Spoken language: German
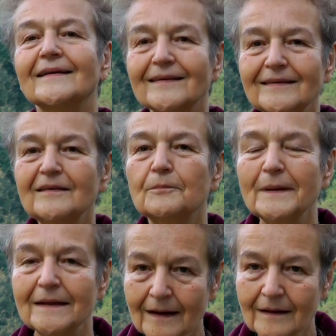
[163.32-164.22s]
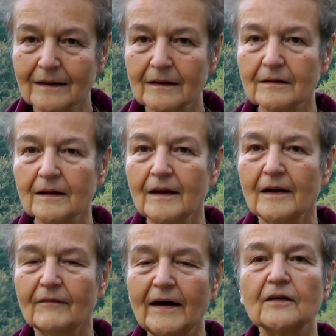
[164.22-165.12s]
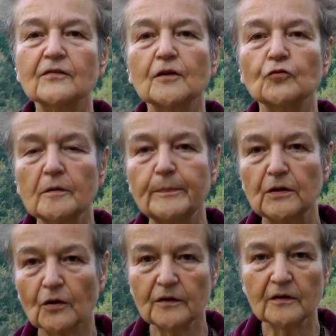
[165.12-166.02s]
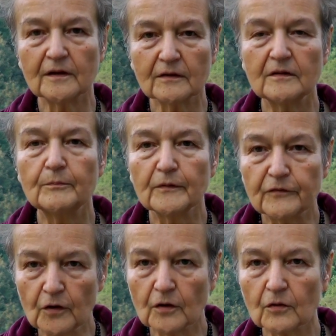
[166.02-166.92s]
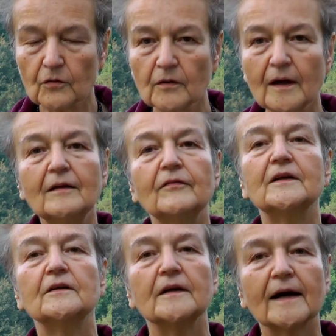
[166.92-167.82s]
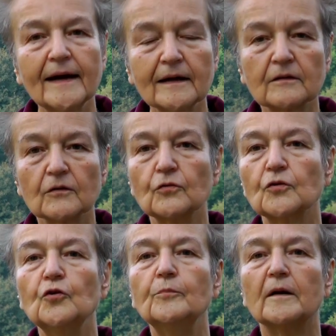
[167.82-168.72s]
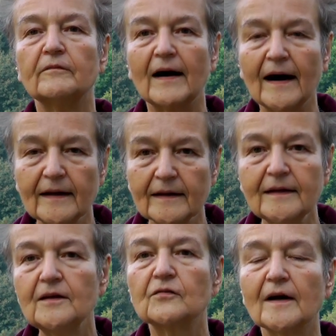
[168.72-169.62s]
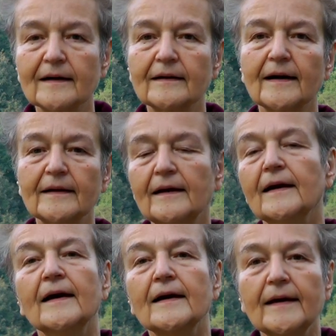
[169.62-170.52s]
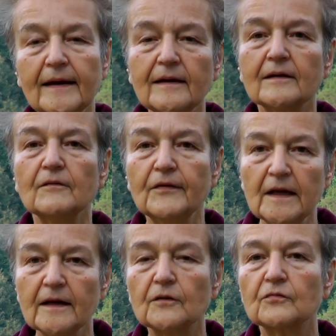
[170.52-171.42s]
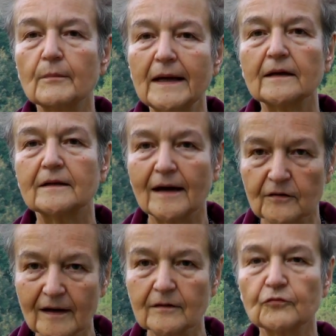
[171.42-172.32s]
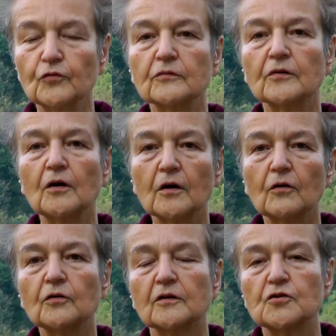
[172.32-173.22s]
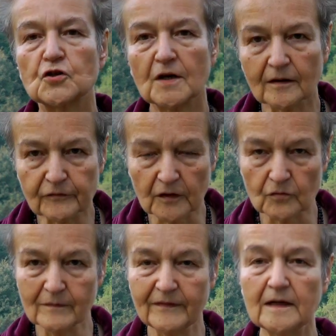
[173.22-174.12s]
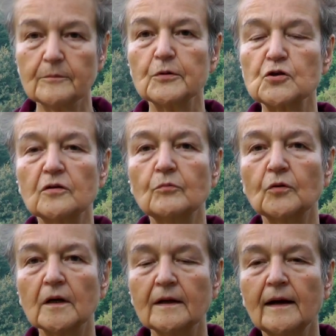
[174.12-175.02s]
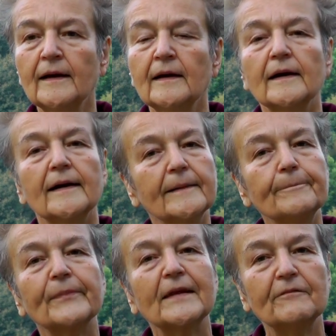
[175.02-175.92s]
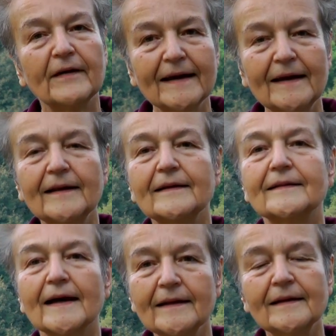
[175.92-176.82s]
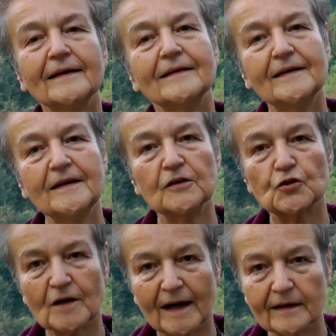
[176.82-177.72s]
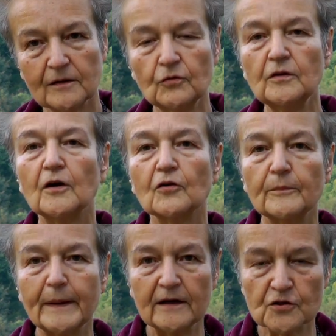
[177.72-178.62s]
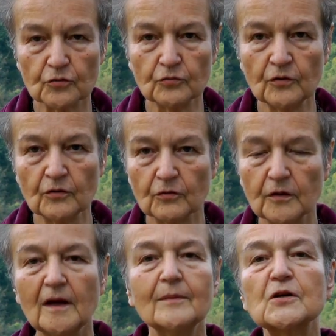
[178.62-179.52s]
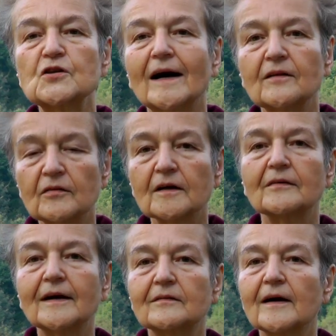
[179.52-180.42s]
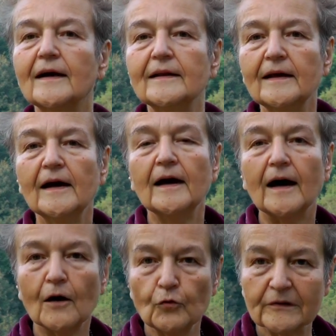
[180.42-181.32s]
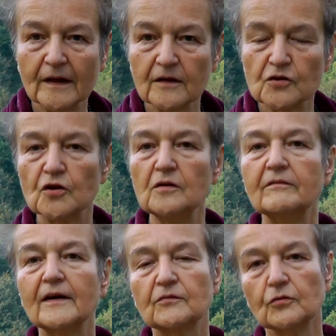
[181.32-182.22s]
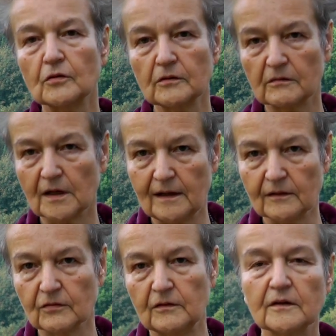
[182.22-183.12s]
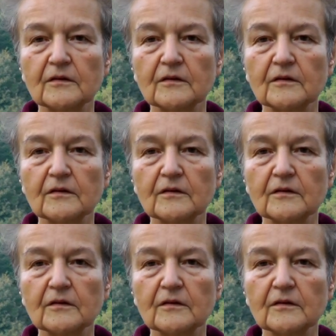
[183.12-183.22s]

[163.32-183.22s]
Das ist bedenklich, weil es natürlich bedeutet, dass die Bevölkerung entweder direkt oder über Wahlen nicht sagen kann, ich will jetzt mehr Daseinsvorsorge oder schärfere Umweltbestimmungen, ähm, weil dann die Staaten und die Europäische Union immer Schadensersatz an ausländische Investoren zahlen sollen.